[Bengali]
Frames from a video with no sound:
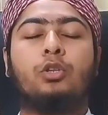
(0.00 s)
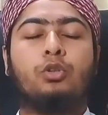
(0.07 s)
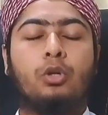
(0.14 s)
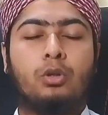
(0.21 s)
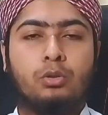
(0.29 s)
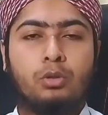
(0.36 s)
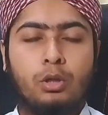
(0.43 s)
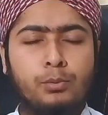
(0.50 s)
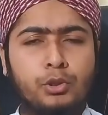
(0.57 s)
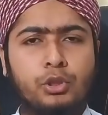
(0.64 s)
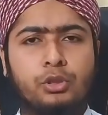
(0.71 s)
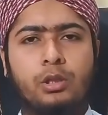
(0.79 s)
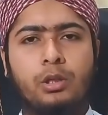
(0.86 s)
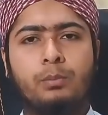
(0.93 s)
তখন
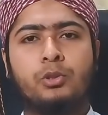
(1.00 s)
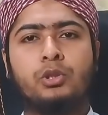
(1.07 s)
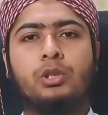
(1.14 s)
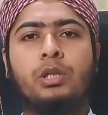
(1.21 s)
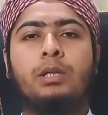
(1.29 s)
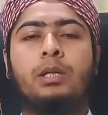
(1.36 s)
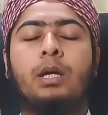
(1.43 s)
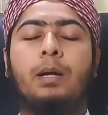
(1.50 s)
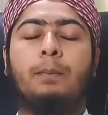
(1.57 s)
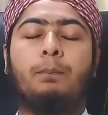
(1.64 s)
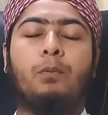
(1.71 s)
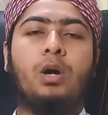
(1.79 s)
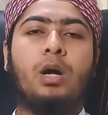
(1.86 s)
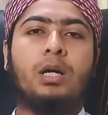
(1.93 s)
অবশ্যই অবশ্যই
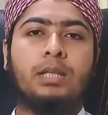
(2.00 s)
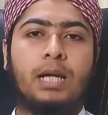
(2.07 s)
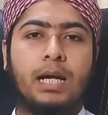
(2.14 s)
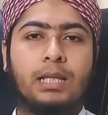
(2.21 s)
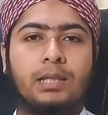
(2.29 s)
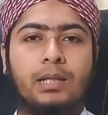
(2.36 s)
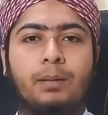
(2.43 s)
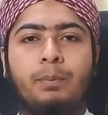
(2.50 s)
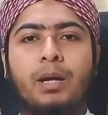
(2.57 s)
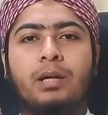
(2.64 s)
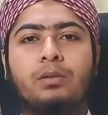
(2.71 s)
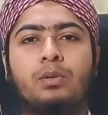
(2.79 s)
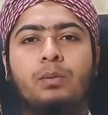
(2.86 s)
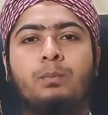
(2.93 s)
মহান আল্লাহ
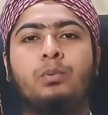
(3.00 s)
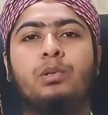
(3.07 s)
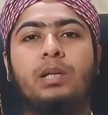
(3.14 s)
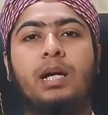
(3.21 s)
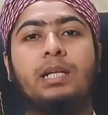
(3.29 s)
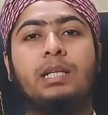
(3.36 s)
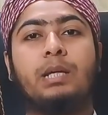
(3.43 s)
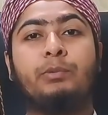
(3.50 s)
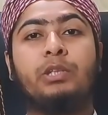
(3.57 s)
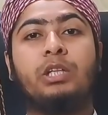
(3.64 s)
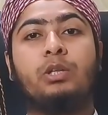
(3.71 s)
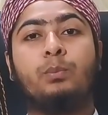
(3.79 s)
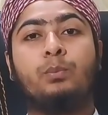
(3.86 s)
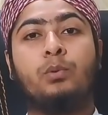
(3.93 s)
পাক রব্বুল
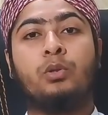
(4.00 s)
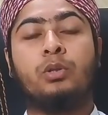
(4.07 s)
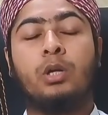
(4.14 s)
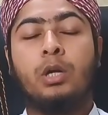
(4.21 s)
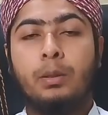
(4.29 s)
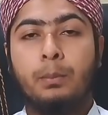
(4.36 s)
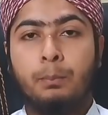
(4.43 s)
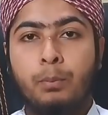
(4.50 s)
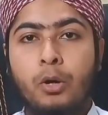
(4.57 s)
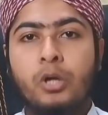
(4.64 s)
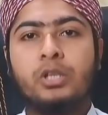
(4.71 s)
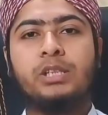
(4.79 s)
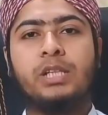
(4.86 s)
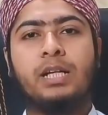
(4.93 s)
আলমিনের ওপর
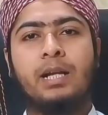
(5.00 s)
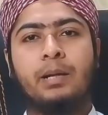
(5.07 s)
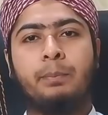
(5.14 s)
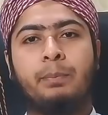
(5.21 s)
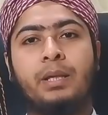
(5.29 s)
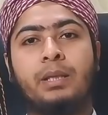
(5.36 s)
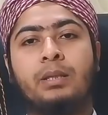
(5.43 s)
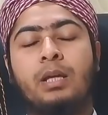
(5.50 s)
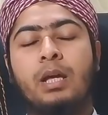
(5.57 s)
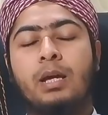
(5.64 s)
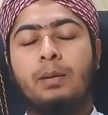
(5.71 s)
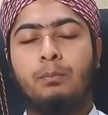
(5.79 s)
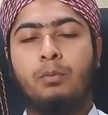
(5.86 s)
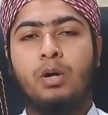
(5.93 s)
ভরসা রাখবেন
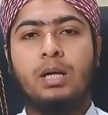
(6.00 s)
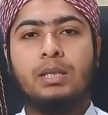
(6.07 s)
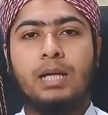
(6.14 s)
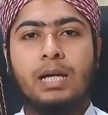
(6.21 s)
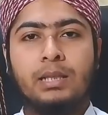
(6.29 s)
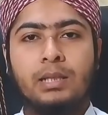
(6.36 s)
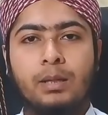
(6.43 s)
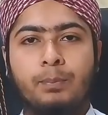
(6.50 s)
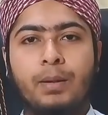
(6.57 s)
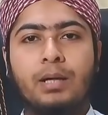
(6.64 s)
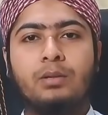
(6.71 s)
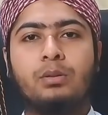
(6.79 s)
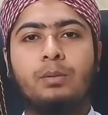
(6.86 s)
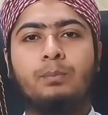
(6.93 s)
মহান আল্লাহ
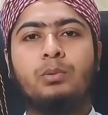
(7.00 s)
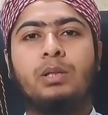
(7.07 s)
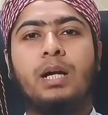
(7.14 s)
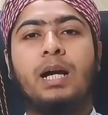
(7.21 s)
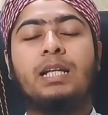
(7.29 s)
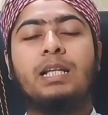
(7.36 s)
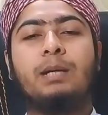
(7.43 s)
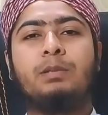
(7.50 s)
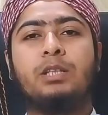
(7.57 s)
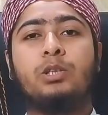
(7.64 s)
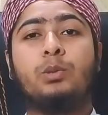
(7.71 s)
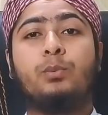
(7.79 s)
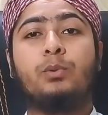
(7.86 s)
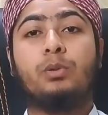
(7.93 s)
পাক রব্বুল
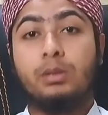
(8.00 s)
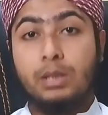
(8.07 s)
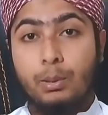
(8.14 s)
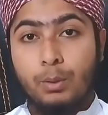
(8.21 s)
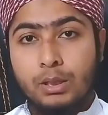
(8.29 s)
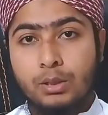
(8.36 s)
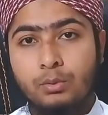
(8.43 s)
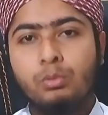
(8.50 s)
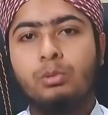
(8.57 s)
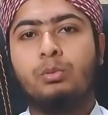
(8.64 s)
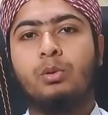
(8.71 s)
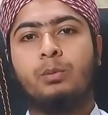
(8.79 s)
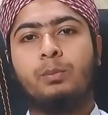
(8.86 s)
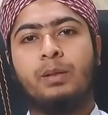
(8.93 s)
আলমিনের ওপর তাওয়াক্কুল
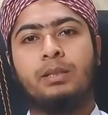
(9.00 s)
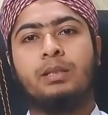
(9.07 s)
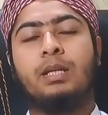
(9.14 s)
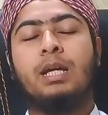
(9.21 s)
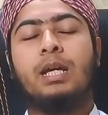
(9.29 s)
করবেন